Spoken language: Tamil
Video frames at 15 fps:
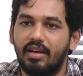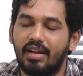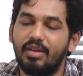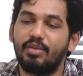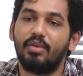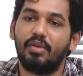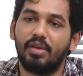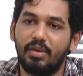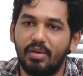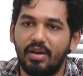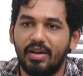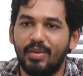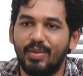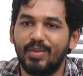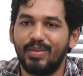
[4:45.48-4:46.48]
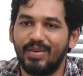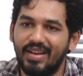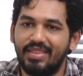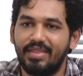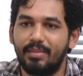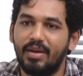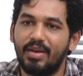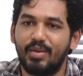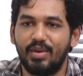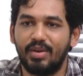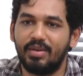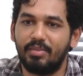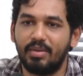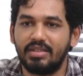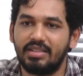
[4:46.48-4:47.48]
அறிவு விரிவாகும் அந்த மாதிரி
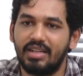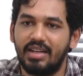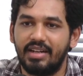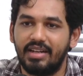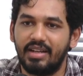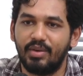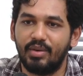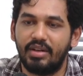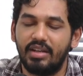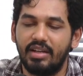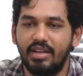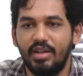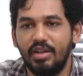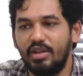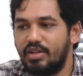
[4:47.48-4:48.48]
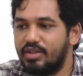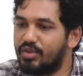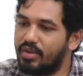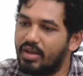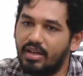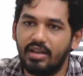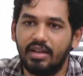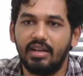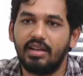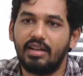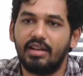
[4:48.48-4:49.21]
ஒரு பர்சனாலிட்டி அவர் ஸோ நல்ல